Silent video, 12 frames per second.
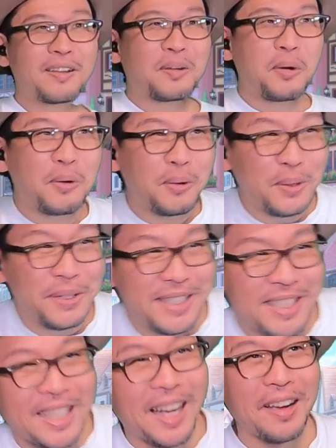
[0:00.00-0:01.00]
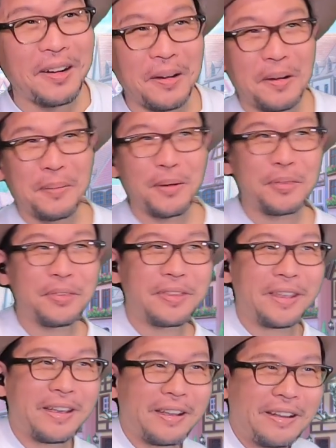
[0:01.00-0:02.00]
ここに来たよ持っ
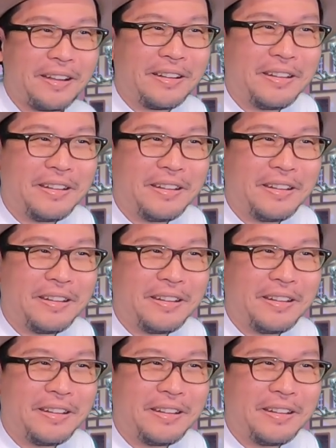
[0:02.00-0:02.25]
て。